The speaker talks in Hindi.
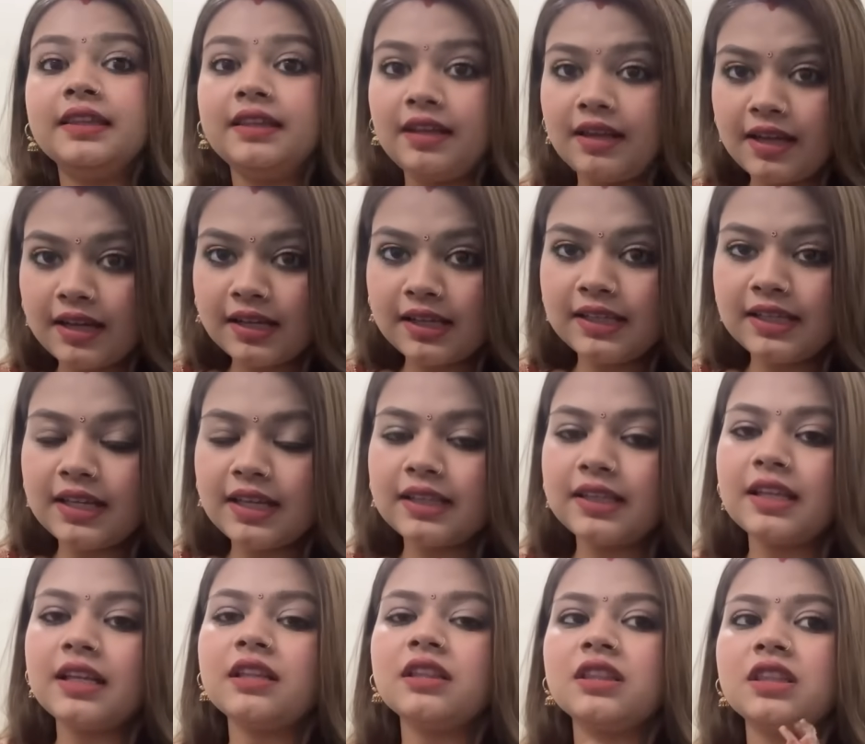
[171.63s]
देख लिए
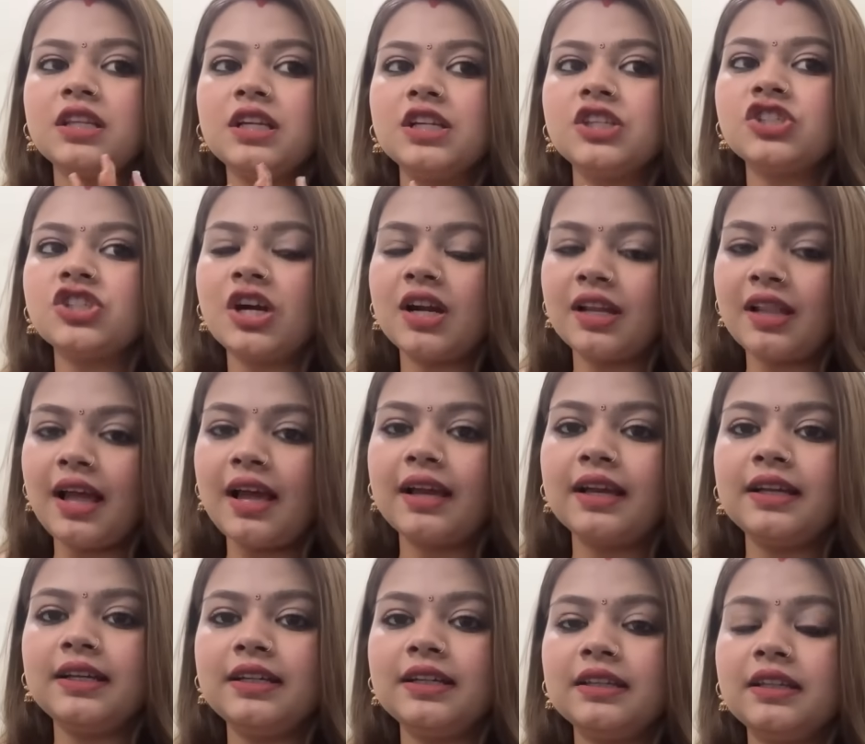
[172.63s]
थे तीन चार
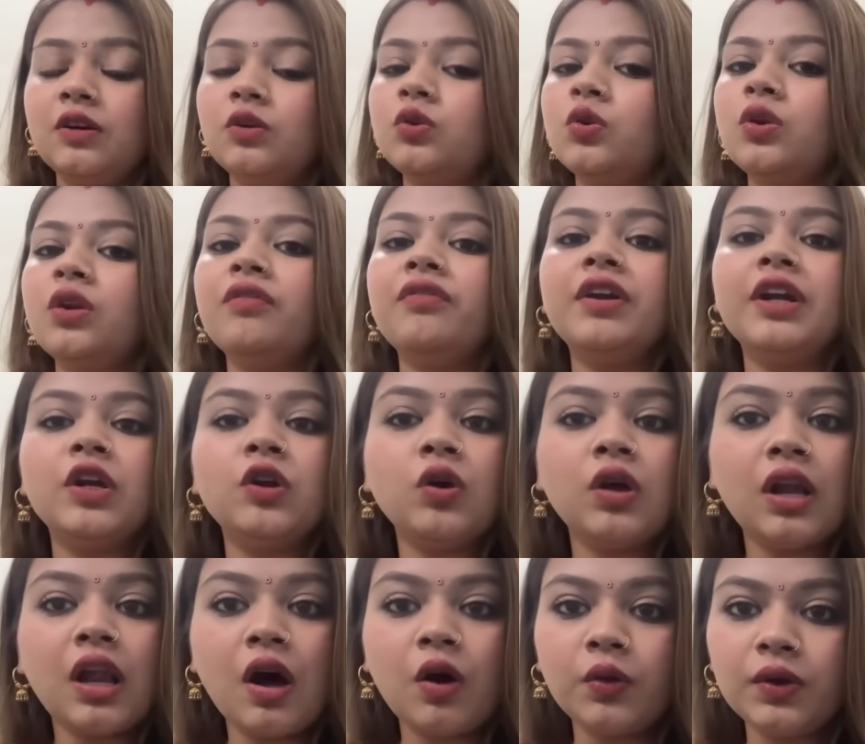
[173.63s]
लहंगे लिए थे उन्होंने वीडियो
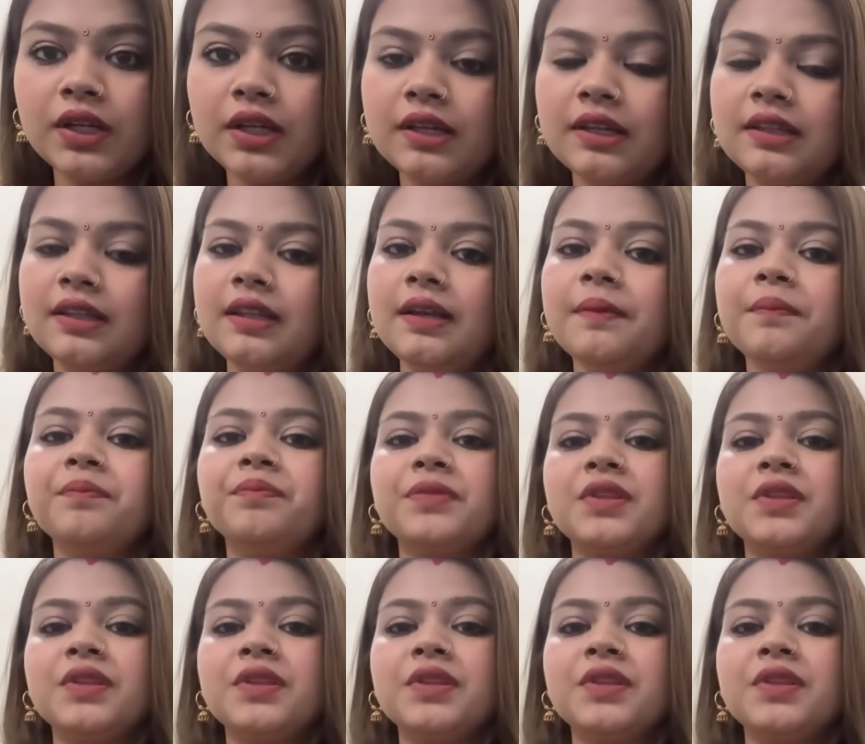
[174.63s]
अलाउ नहीं की थी